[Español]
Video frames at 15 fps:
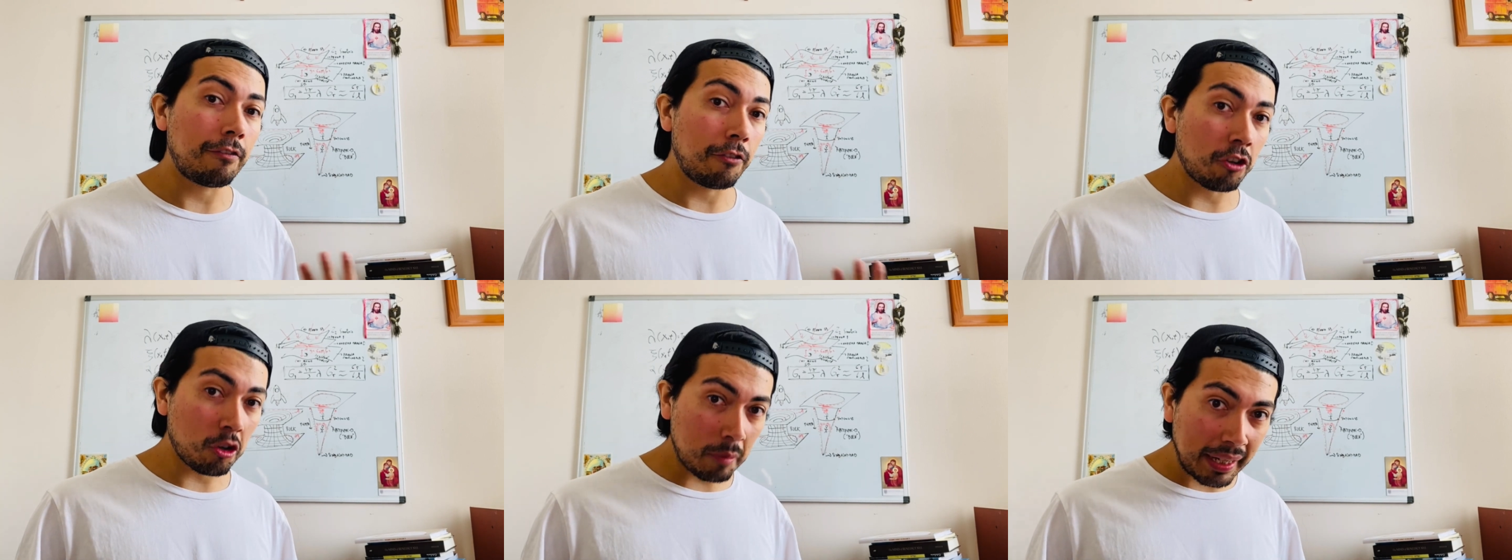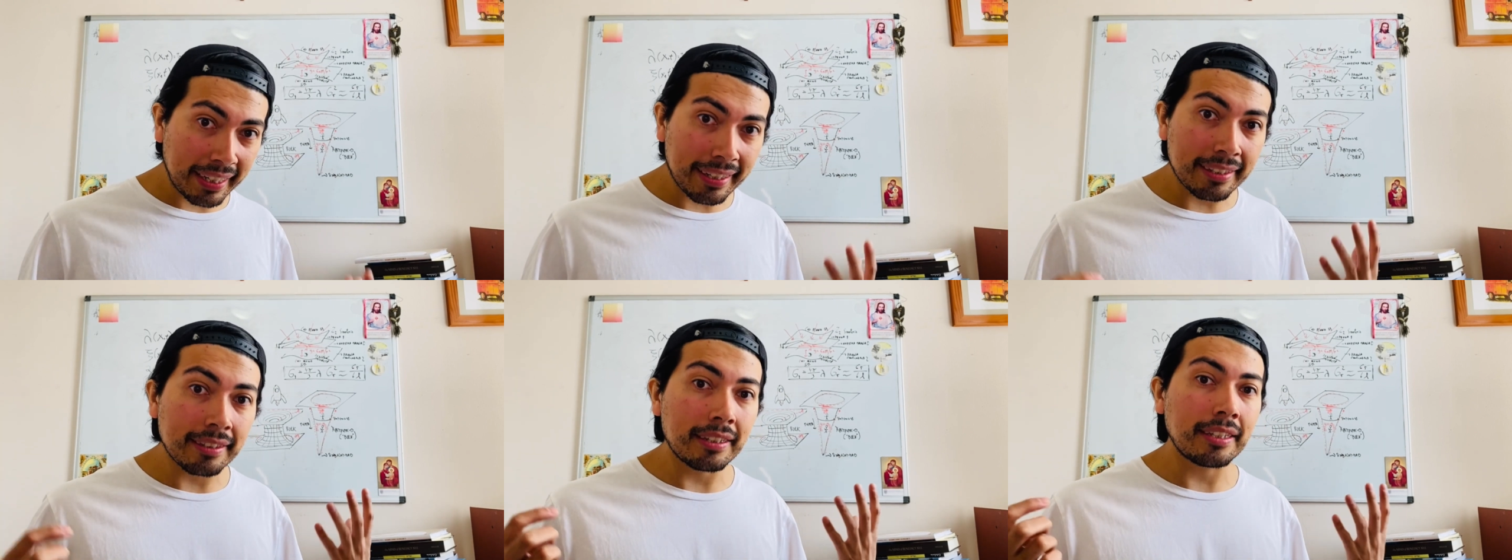forma en
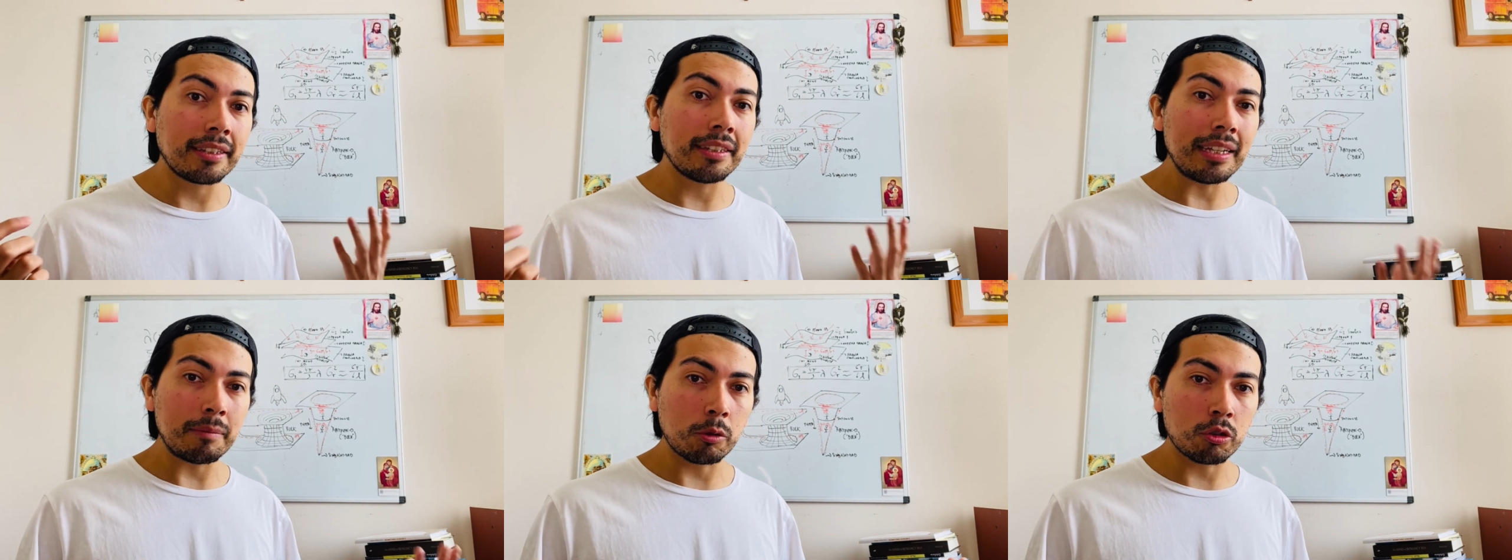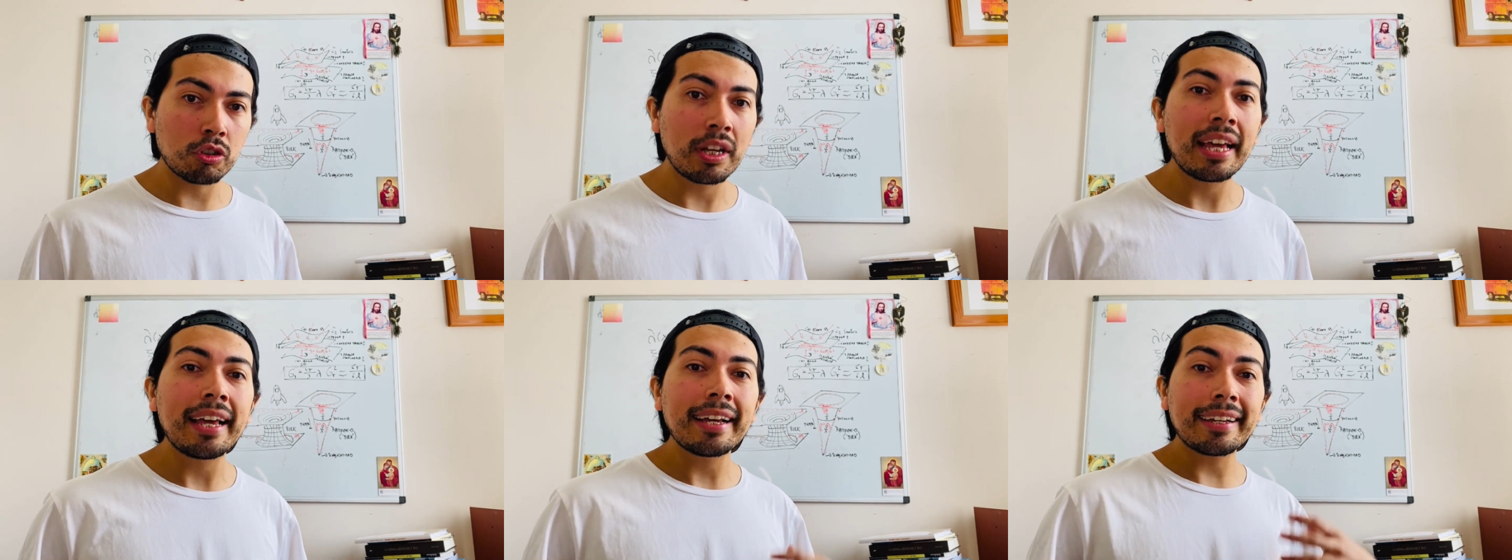que entendemos
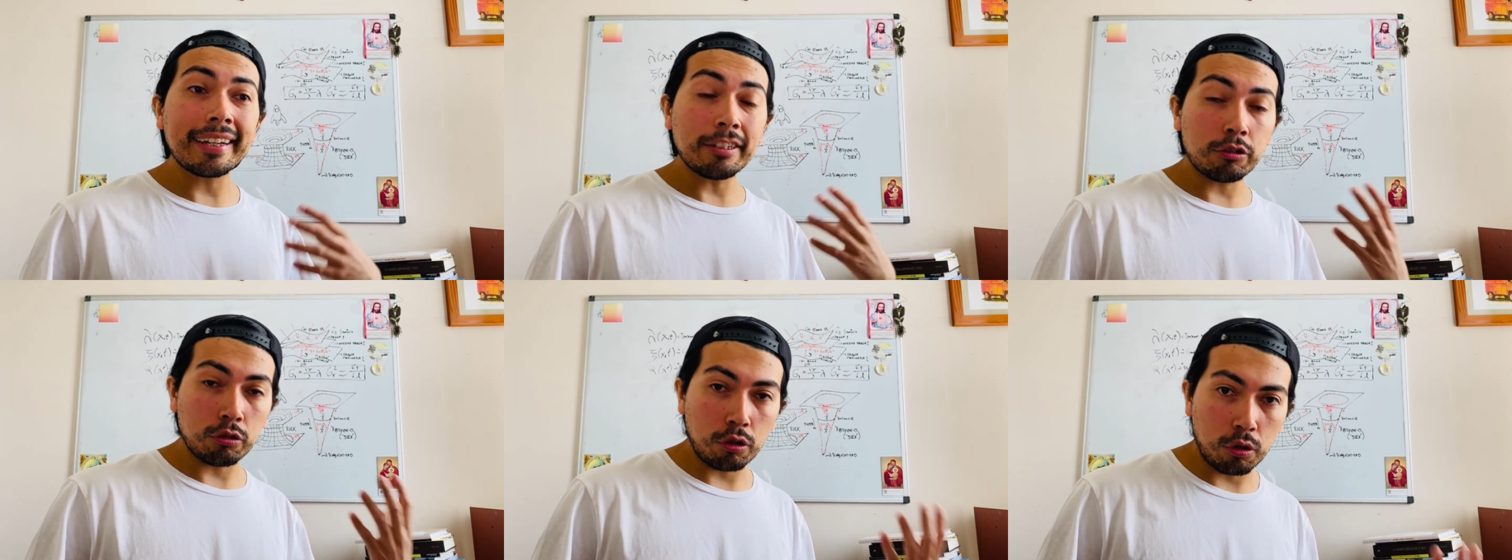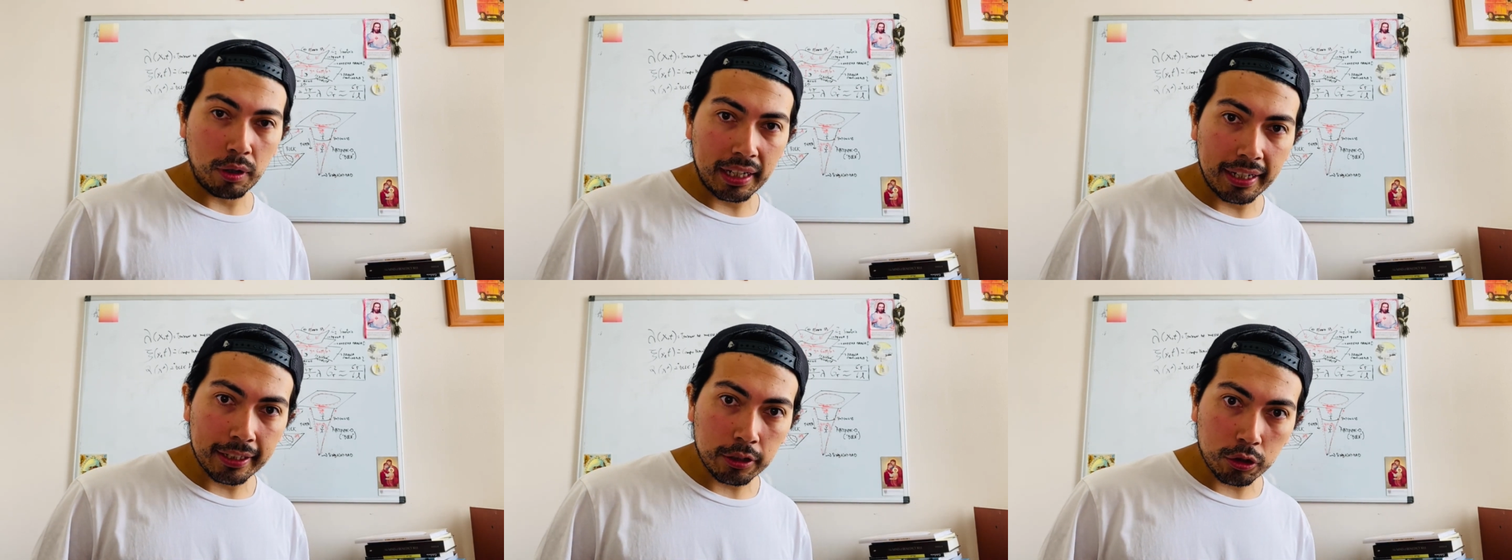qué son los
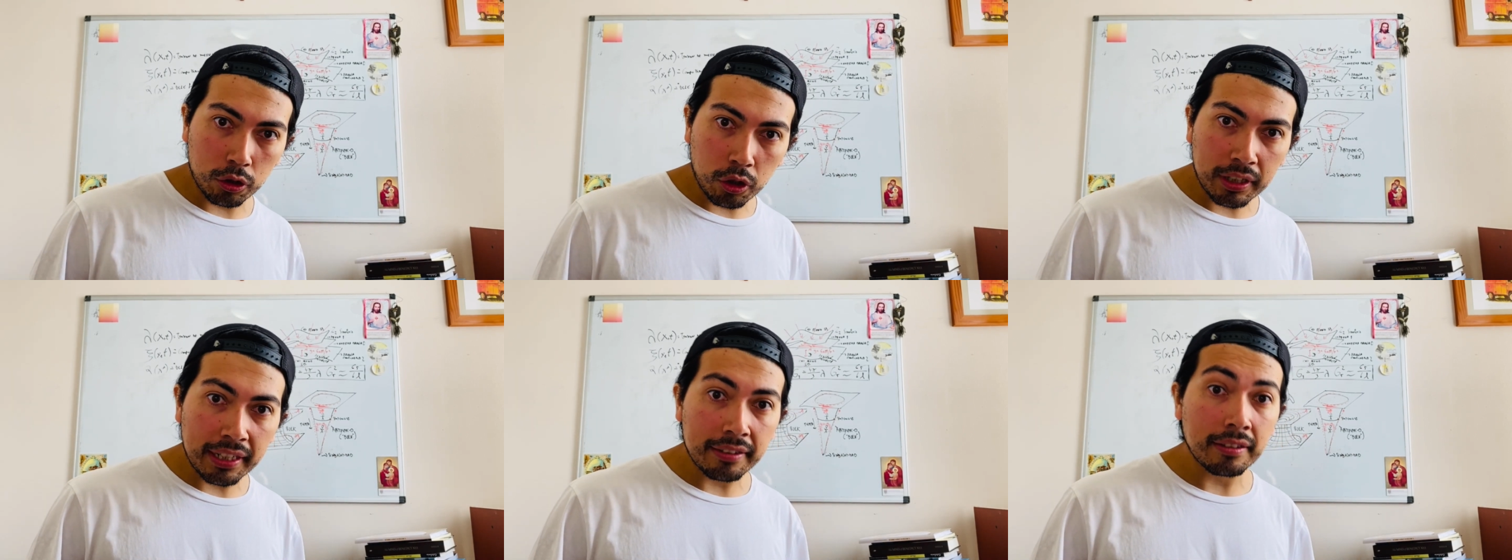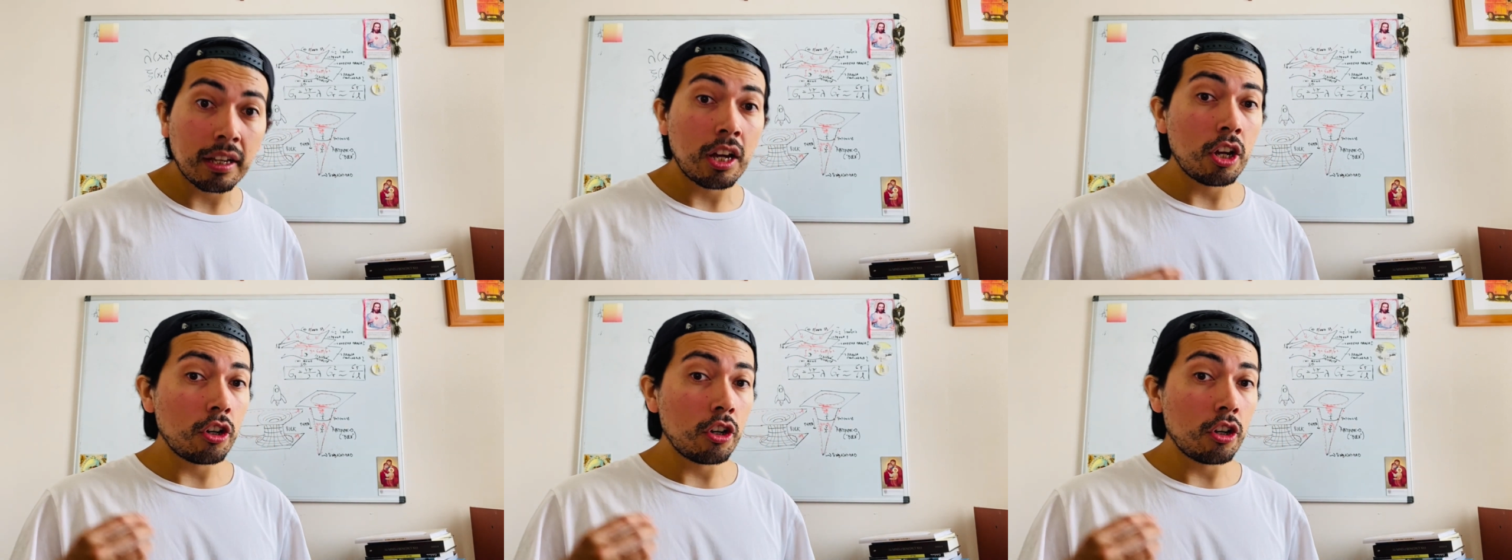electrones,